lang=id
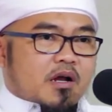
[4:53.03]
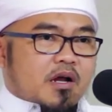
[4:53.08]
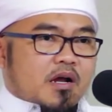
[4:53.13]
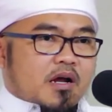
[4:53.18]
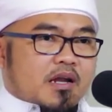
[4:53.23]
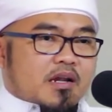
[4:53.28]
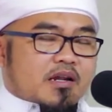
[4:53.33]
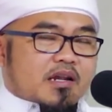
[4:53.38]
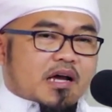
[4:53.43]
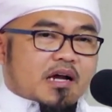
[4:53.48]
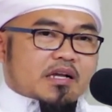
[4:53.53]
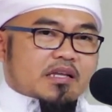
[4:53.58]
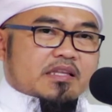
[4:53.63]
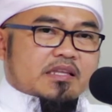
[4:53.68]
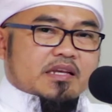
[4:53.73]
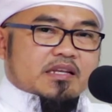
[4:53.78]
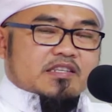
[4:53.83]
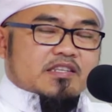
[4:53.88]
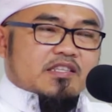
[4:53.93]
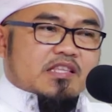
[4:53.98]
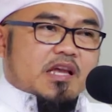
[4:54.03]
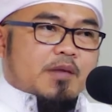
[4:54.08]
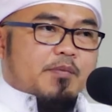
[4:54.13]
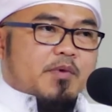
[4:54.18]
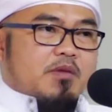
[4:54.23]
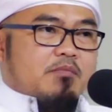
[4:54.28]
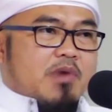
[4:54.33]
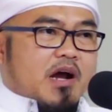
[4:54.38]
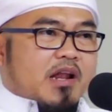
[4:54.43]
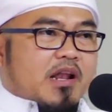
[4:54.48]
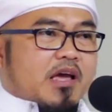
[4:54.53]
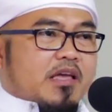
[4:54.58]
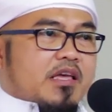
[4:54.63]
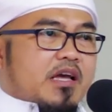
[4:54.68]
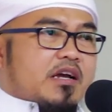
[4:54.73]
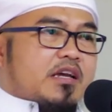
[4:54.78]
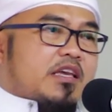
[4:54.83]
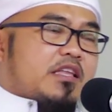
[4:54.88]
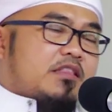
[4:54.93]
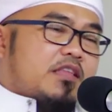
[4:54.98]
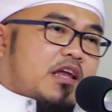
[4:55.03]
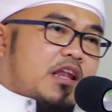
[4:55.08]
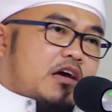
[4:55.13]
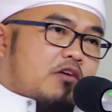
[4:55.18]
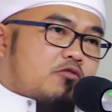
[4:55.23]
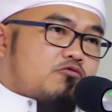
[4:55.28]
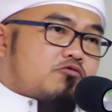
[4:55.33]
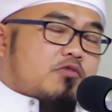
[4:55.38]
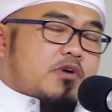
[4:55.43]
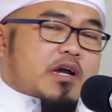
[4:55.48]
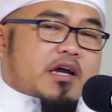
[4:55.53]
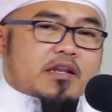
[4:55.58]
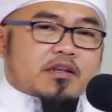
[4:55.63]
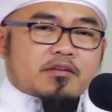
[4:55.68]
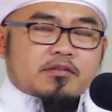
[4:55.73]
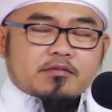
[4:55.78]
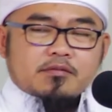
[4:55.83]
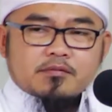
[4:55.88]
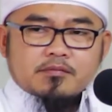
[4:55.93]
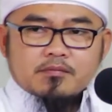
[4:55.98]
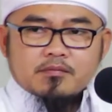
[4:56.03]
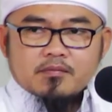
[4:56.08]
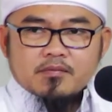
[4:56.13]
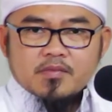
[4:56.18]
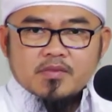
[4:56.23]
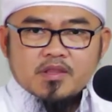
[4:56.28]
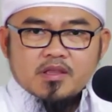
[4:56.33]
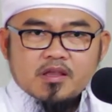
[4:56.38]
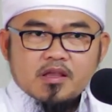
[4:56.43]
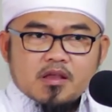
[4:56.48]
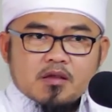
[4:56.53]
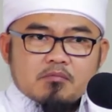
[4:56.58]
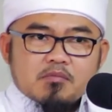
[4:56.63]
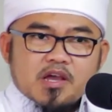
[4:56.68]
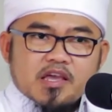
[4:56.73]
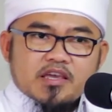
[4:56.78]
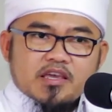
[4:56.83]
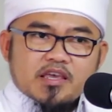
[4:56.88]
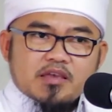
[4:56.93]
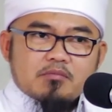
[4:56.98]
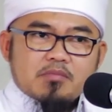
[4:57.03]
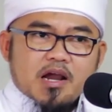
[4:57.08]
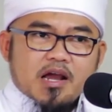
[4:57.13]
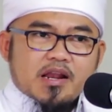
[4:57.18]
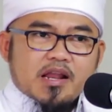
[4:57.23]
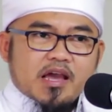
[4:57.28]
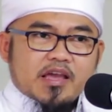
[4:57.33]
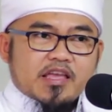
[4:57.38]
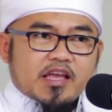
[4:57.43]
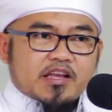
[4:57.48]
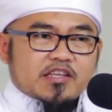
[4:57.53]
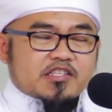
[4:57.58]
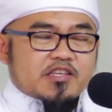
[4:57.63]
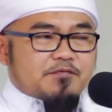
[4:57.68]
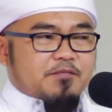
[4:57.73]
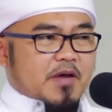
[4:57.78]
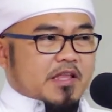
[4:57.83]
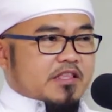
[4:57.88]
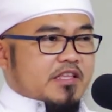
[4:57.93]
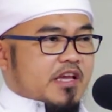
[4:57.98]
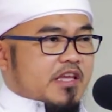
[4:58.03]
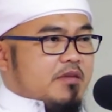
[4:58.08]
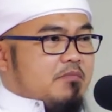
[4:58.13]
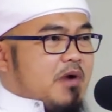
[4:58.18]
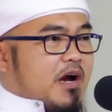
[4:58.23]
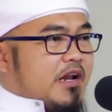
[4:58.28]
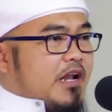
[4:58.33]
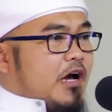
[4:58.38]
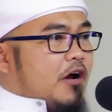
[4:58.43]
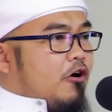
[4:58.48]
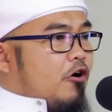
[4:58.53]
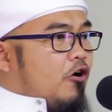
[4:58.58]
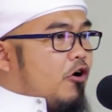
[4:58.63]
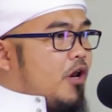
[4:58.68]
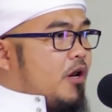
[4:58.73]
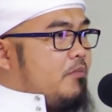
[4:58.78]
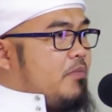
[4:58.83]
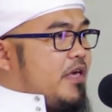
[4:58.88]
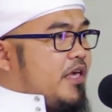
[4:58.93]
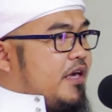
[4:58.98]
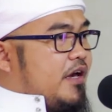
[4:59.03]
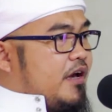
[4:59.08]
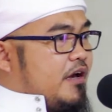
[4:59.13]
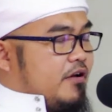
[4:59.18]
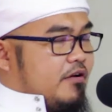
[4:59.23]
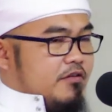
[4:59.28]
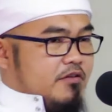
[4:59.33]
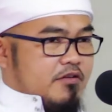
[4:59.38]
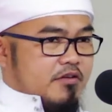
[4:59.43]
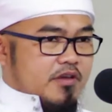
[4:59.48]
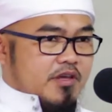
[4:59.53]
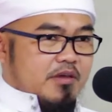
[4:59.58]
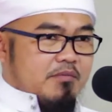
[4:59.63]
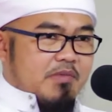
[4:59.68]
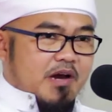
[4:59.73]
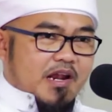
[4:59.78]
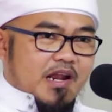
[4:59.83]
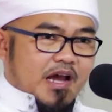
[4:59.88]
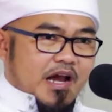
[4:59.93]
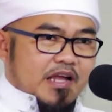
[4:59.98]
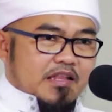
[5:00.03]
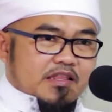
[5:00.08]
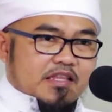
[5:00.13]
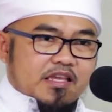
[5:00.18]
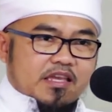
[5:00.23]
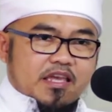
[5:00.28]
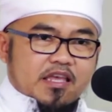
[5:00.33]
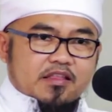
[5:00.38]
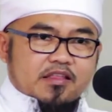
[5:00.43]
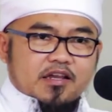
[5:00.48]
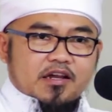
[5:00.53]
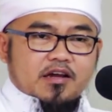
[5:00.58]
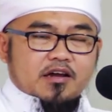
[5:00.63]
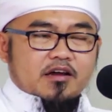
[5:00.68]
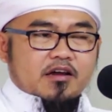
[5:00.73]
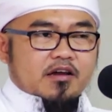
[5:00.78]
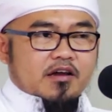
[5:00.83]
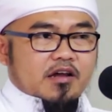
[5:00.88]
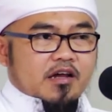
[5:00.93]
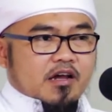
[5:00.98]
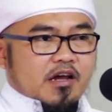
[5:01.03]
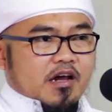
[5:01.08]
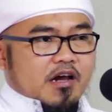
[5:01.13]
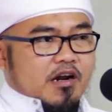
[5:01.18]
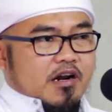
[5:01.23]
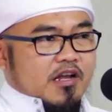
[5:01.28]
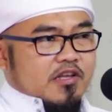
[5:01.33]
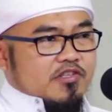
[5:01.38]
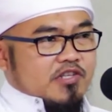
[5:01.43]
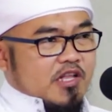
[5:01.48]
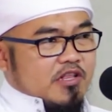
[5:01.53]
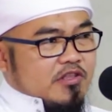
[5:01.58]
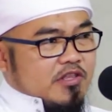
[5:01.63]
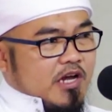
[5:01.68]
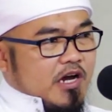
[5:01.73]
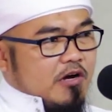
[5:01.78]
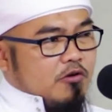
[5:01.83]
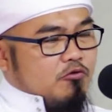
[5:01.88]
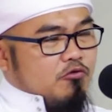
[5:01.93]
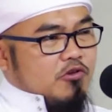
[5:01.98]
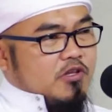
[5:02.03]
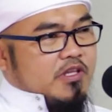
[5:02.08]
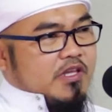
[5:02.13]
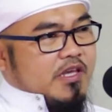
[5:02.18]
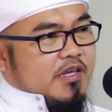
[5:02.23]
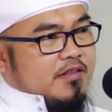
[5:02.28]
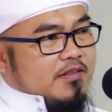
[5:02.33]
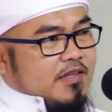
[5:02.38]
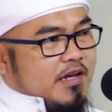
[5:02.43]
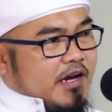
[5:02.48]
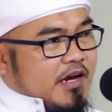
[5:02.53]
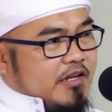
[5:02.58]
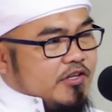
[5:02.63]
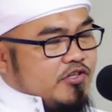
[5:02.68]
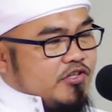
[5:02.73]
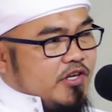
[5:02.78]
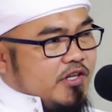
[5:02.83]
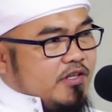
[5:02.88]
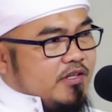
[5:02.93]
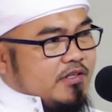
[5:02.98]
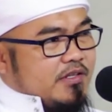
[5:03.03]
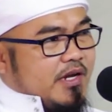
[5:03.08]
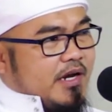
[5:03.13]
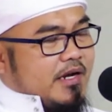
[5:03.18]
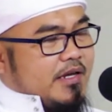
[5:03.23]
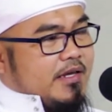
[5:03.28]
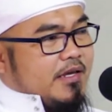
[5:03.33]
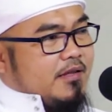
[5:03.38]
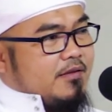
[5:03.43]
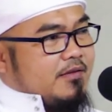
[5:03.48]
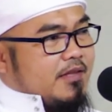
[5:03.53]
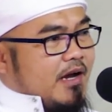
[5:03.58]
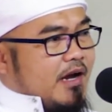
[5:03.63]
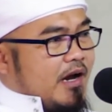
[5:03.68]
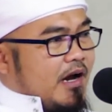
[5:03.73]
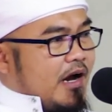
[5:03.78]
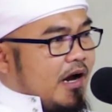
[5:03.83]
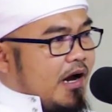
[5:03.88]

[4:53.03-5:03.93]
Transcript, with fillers: Hendaknya setiap ibadah yang kita lakukan, baik ibadah yang sifatnya ibadah kolbiyah, ibadah hati kita, rasa takut kita, cinta kita,